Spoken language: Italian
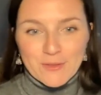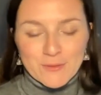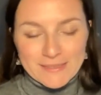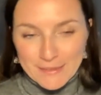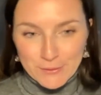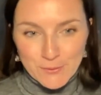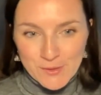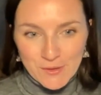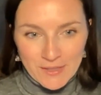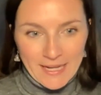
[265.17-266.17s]
una
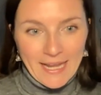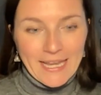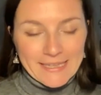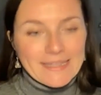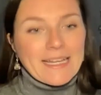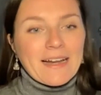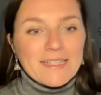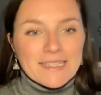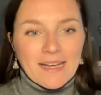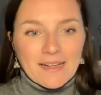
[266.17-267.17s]
traduzione
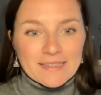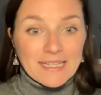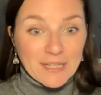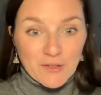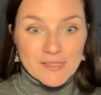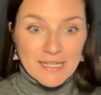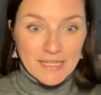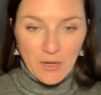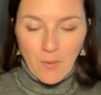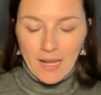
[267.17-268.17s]
letterale da, dalla nostra
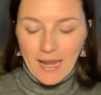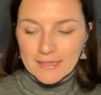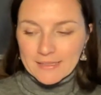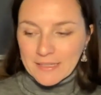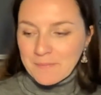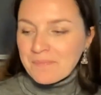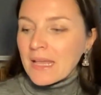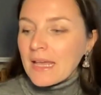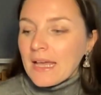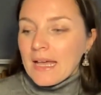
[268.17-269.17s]
lingua all'altra.
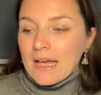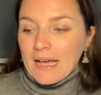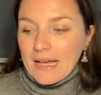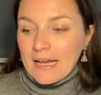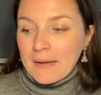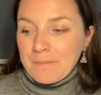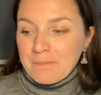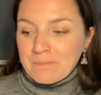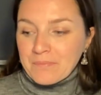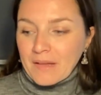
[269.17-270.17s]

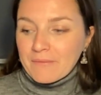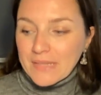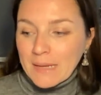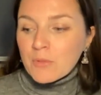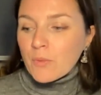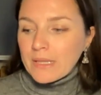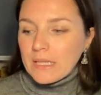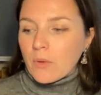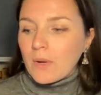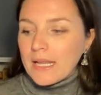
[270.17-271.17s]
Um, vediamo
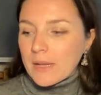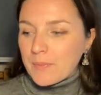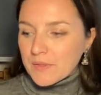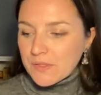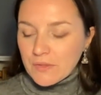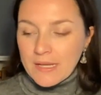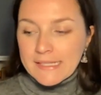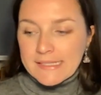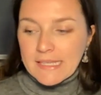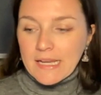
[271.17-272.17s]
quindi quelli che possono
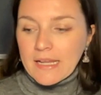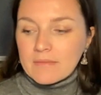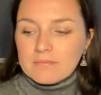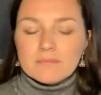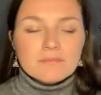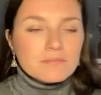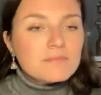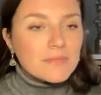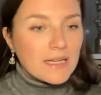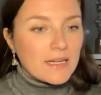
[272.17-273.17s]
essere
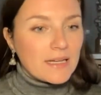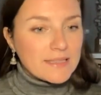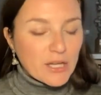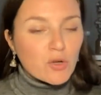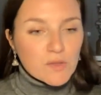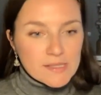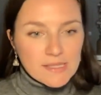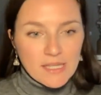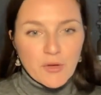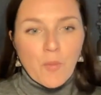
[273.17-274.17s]
eh, dei
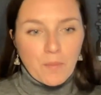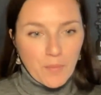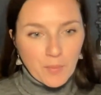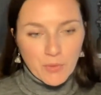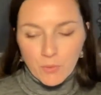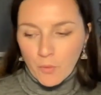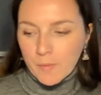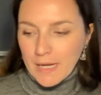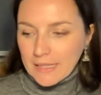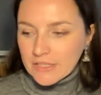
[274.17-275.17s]
consigli un po' più
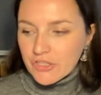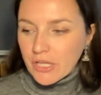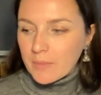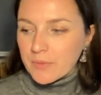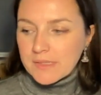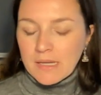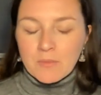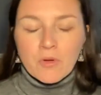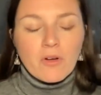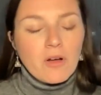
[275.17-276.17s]
pratici che
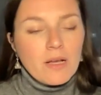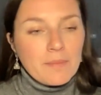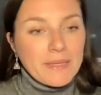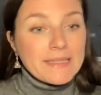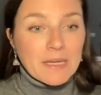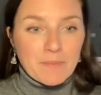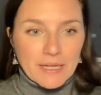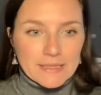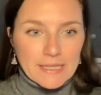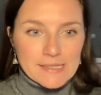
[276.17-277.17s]
possiamo eh, mettere in
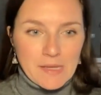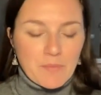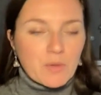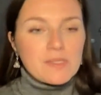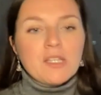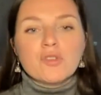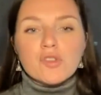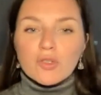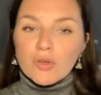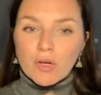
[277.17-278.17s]
pratica sempre. Questi non
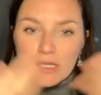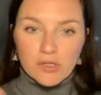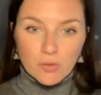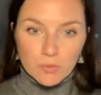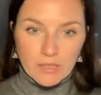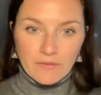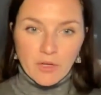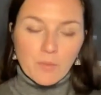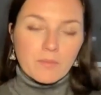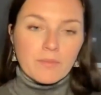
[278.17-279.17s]
sono risolutivi,
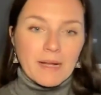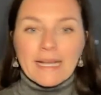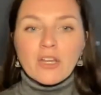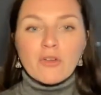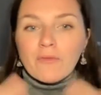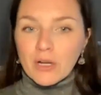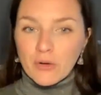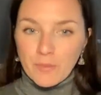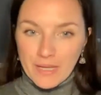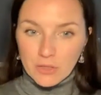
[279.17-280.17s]
non, magari non vanno
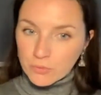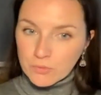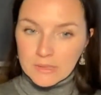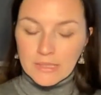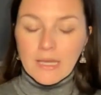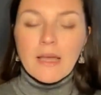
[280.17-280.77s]
bene tutti